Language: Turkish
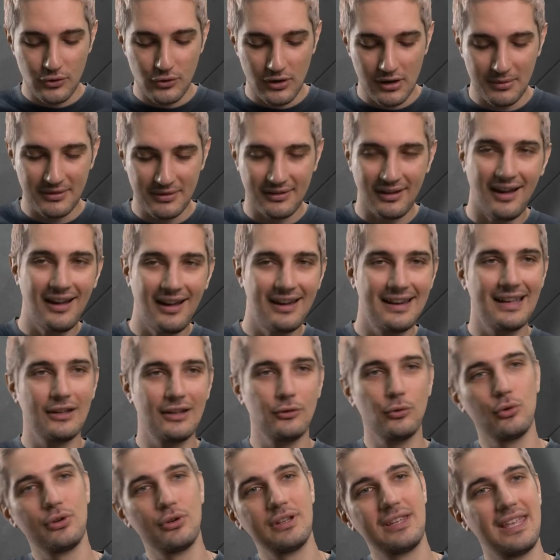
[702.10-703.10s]
şöyle bir
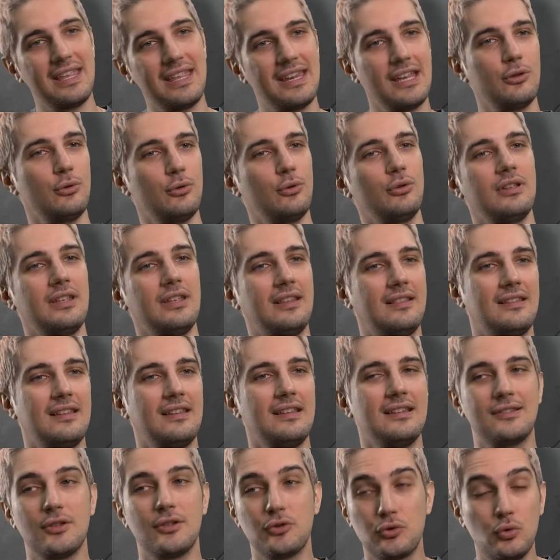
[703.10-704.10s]
tarihe doğru geriye doğru
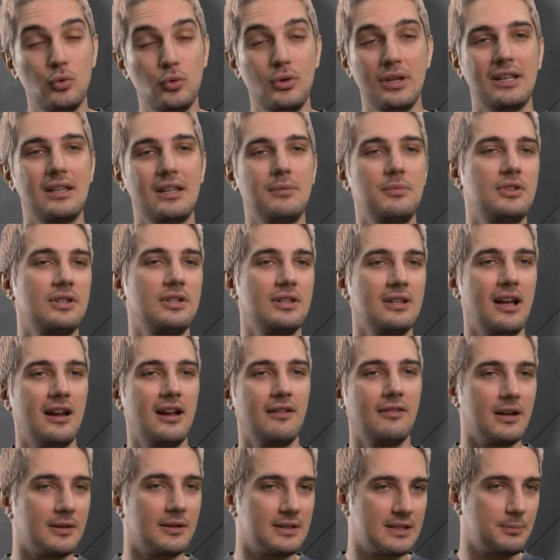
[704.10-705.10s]
gittiğinizde sürekli bir şeyler
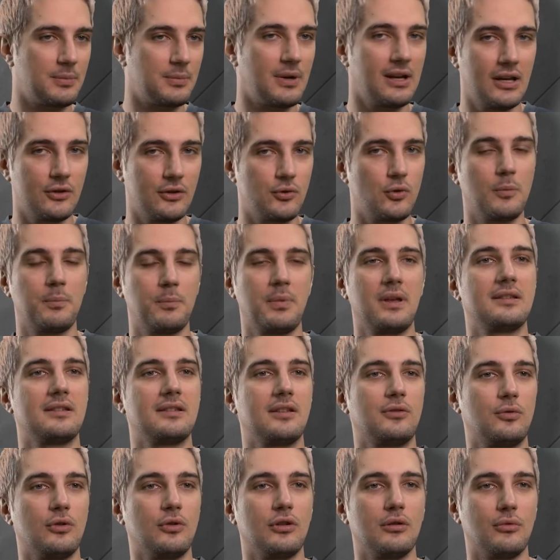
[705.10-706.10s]
var. Spy çok
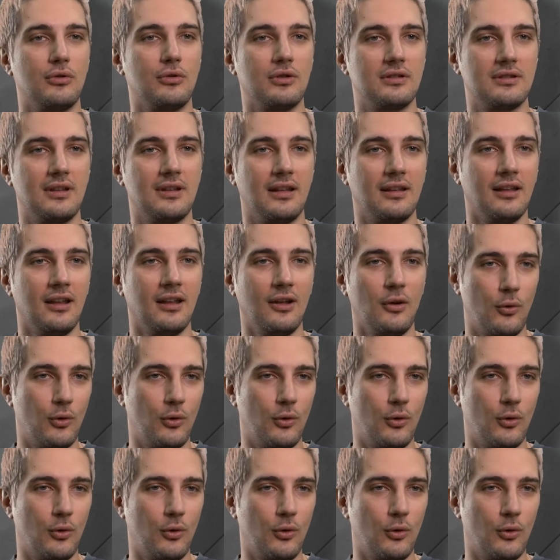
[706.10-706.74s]
benzetiyorum o yüzden.